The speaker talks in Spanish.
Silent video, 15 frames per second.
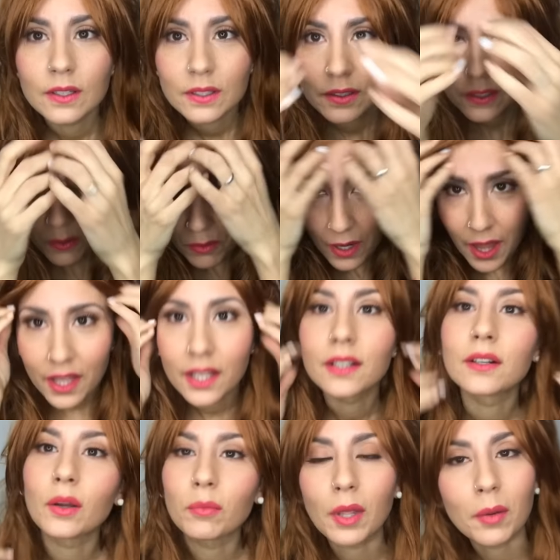Según la de.
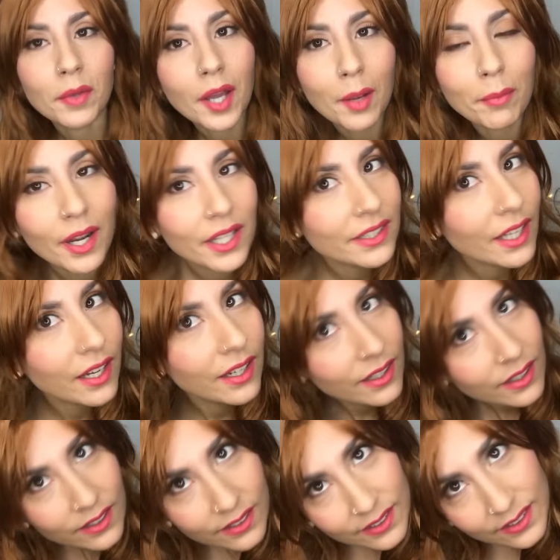Ay, madre mía, qué paleta.
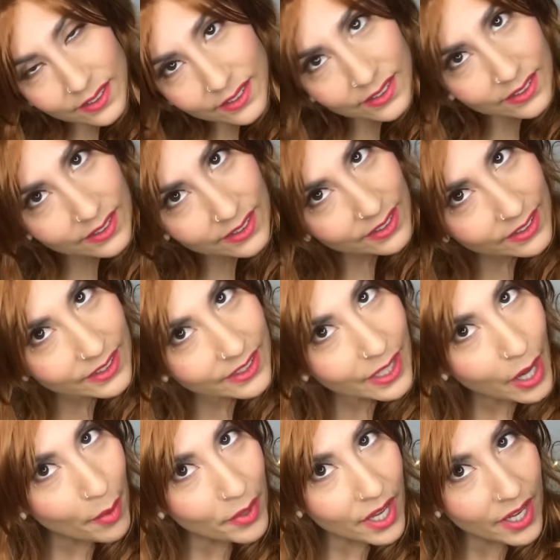
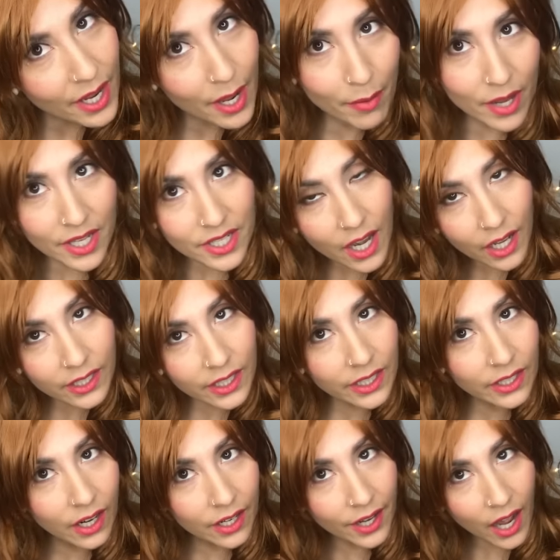Ya viene bella ni
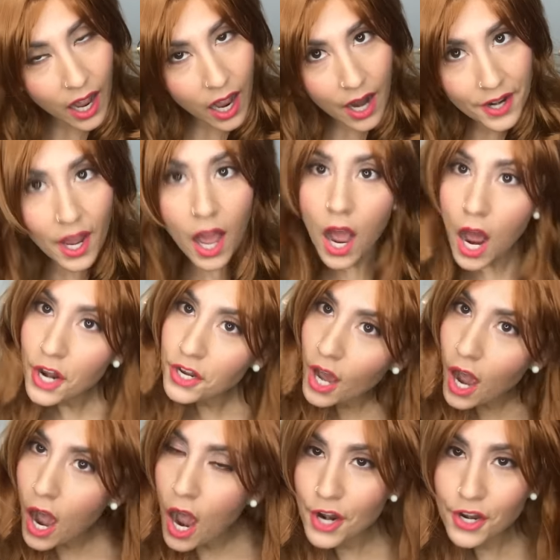na na na
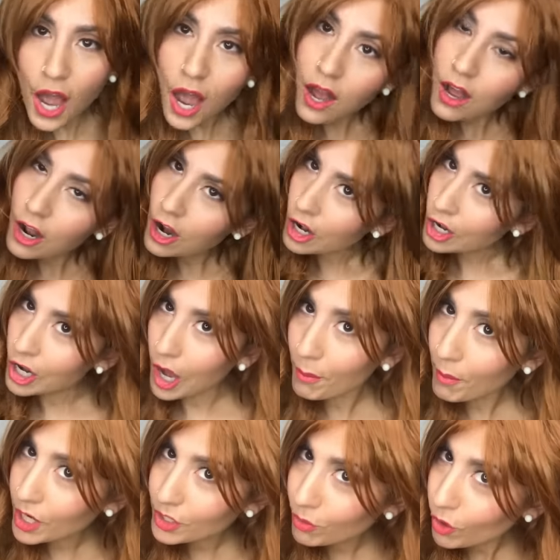na la
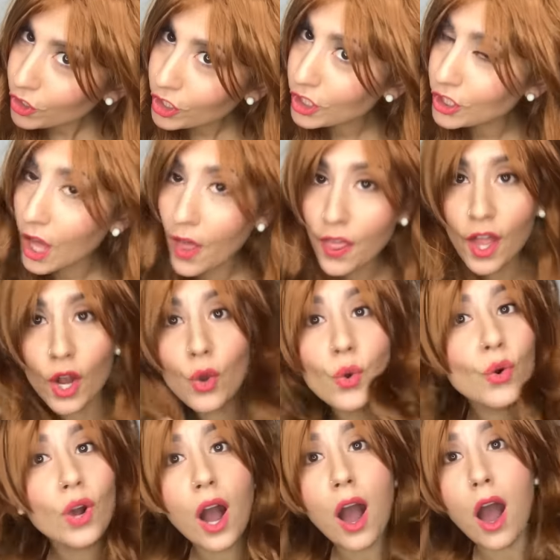más bonita del
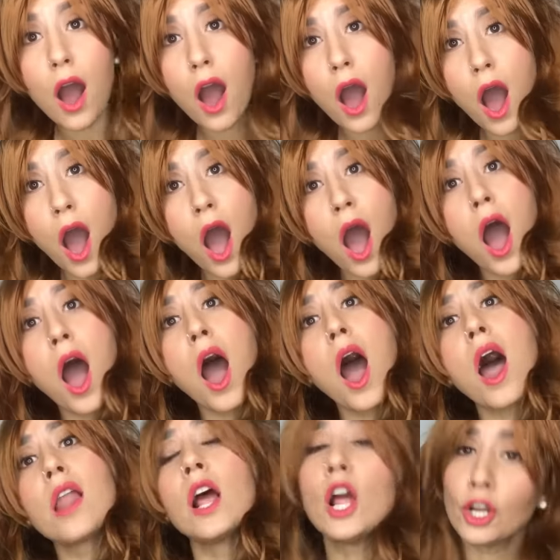lugar.